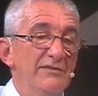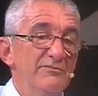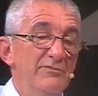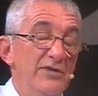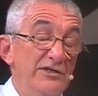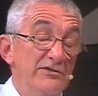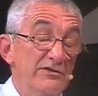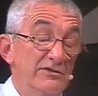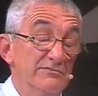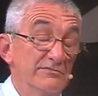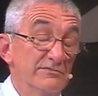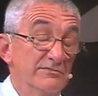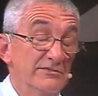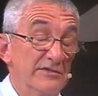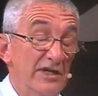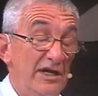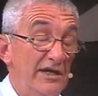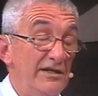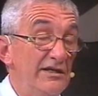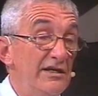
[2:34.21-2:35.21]
Bueno,
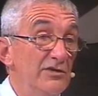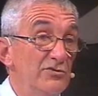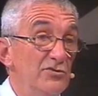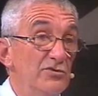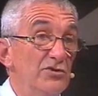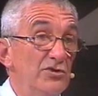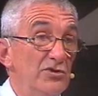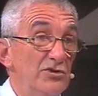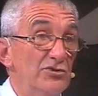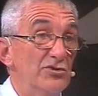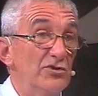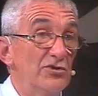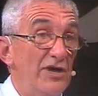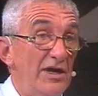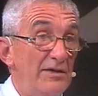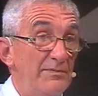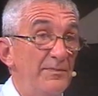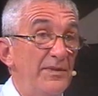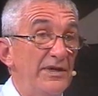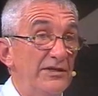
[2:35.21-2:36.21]
hay algunos otros
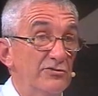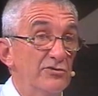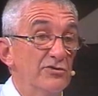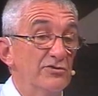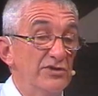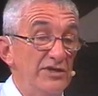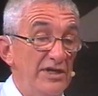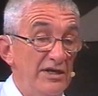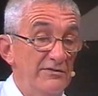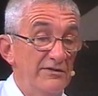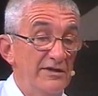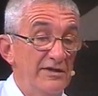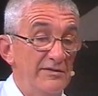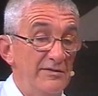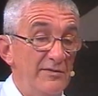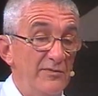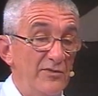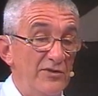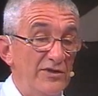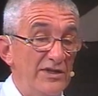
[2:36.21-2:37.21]
aspectos y
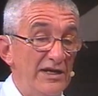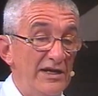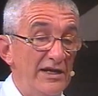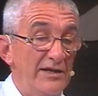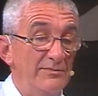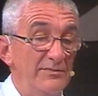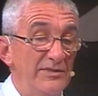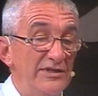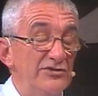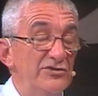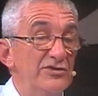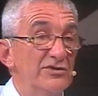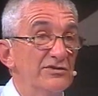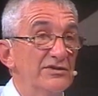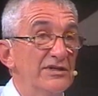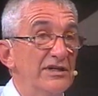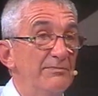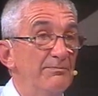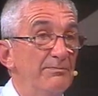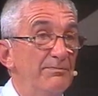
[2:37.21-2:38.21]
hablábamos de la
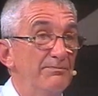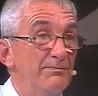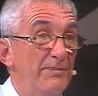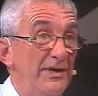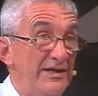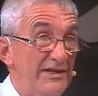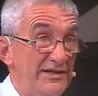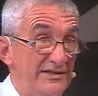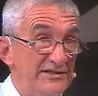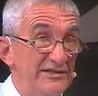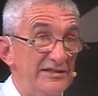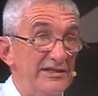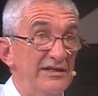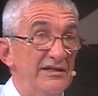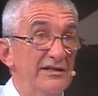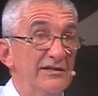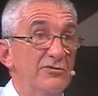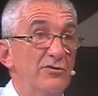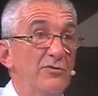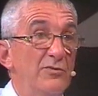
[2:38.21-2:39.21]
ambición de
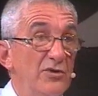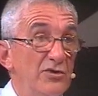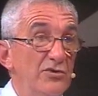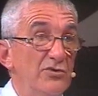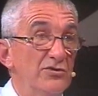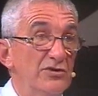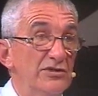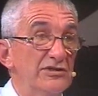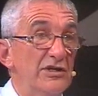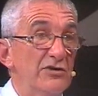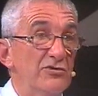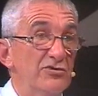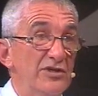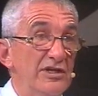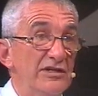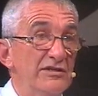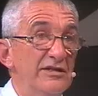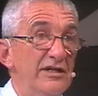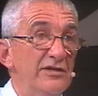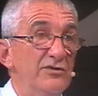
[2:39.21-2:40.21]
parecer como que uno está
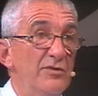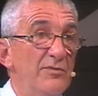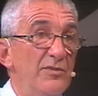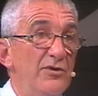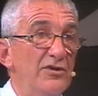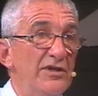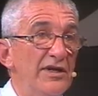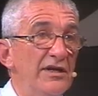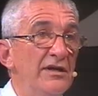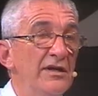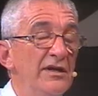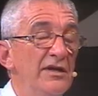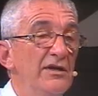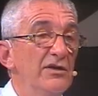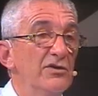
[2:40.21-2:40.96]
ostentando poder,